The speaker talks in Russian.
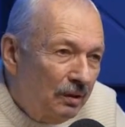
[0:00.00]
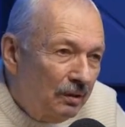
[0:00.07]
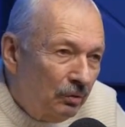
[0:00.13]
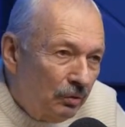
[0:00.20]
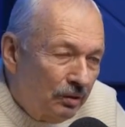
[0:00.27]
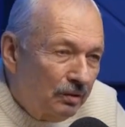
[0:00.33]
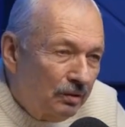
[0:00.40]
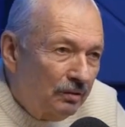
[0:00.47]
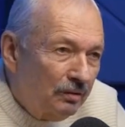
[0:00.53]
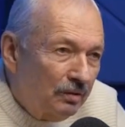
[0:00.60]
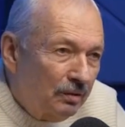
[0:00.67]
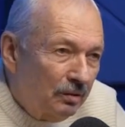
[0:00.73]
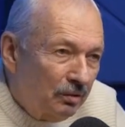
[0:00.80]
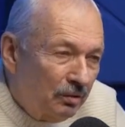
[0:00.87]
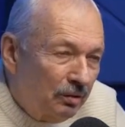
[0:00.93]
Вот а сейчас
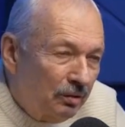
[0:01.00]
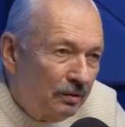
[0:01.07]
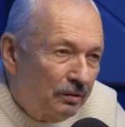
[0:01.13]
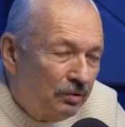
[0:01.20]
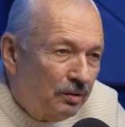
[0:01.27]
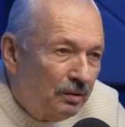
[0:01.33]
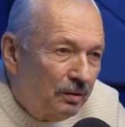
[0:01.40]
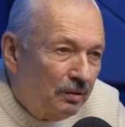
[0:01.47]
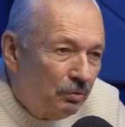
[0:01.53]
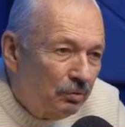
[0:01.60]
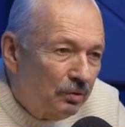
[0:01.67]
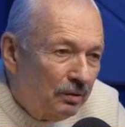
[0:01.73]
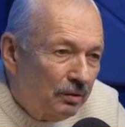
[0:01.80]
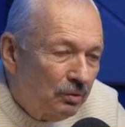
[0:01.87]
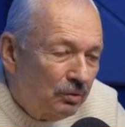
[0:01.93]
она действительно начинает
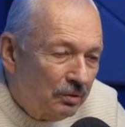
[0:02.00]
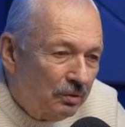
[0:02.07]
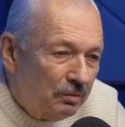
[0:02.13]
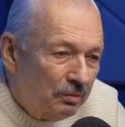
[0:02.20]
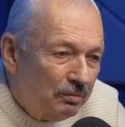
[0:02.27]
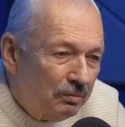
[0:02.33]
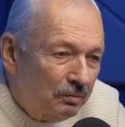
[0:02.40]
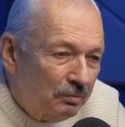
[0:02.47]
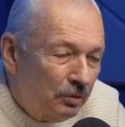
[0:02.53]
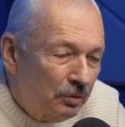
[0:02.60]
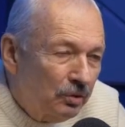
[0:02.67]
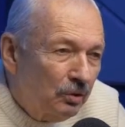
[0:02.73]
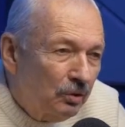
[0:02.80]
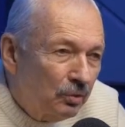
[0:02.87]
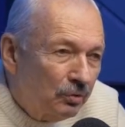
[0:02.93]
звучать уже
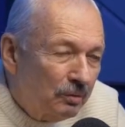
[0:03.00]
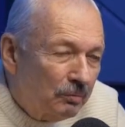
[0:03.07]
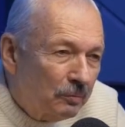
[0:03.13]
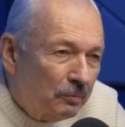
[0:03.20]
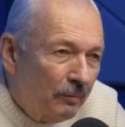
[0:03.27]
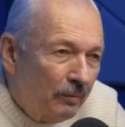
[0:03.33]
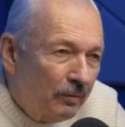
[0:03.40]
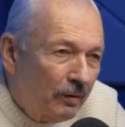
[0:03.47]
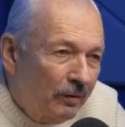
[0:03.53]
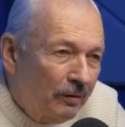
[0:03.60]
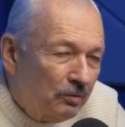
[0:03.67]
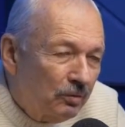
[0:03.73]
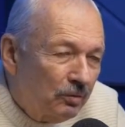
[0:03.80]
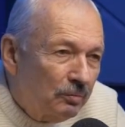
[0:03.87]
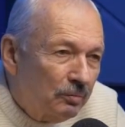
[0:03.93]
по-серьезному.
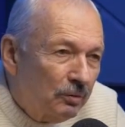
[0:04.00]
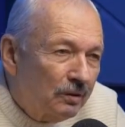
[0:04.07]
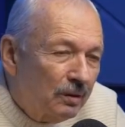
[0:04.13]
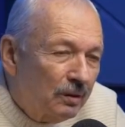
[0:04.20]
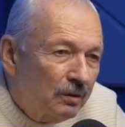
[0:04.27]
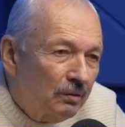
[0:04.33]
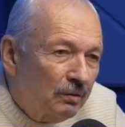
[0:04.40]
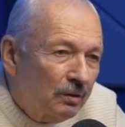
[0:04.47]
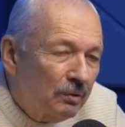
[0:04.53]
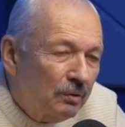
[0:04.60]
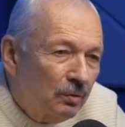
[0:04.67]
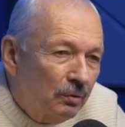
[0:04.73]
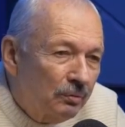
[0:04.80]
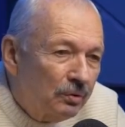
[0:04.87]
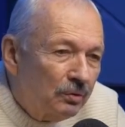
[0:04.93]
То есть мы тогда говорим о
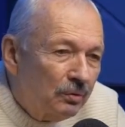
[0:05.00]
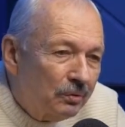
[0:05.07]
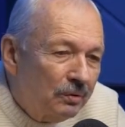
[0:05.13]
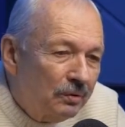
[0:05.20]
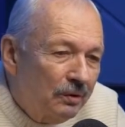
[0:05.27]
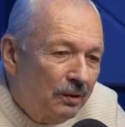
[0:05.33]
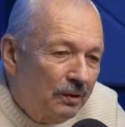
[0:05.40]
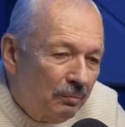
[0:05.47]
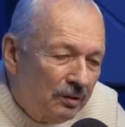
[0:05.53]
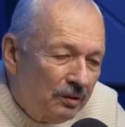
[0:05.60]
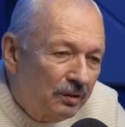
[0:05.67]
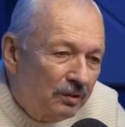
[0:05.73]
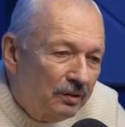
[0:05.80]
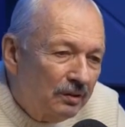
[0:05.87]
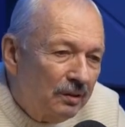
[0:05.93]
том, что мы
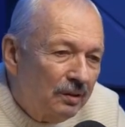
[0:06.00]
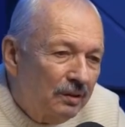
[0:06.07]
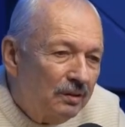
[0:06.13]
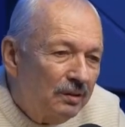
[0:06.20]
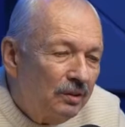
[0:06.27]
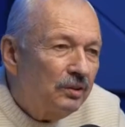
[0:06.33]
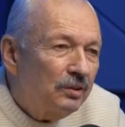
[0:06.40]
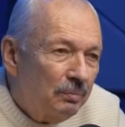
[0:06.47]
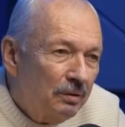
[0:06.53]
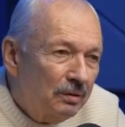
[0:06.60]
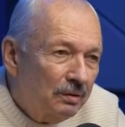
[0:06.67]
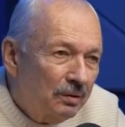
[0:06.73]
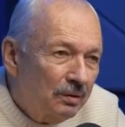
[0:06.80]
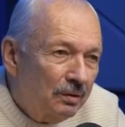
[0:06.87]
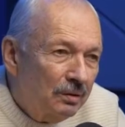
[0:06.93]
должны найти в
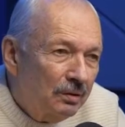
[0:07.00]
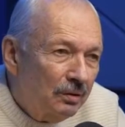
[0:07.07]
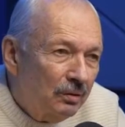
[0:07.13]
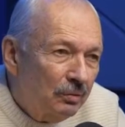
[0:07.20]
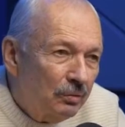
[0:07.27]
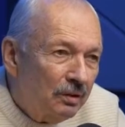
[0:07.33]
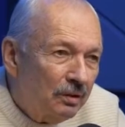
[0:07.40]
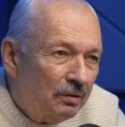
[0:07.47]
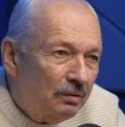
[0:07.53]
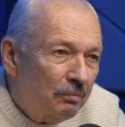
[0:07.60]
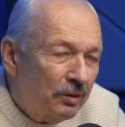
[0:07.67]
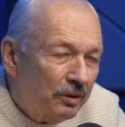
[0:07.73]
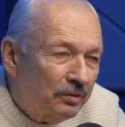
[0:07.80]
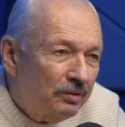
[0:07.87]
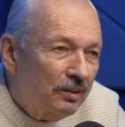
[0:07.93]
себе вот этот
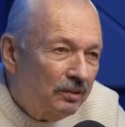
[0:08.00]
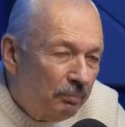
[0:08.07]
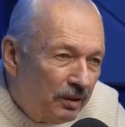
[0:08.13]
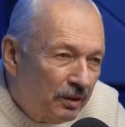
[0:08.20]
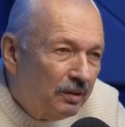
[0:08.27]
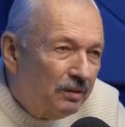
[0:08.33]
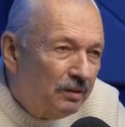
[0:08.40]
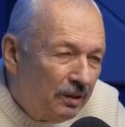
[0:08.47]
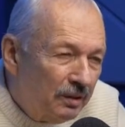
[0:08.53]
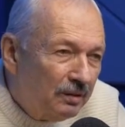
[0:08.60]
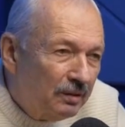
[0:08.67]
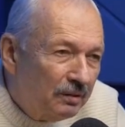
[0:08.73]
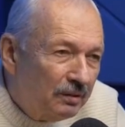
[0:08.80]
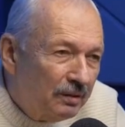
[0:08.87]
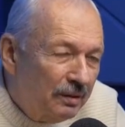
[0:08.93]
процесс
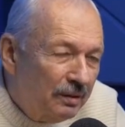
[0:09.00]
порождения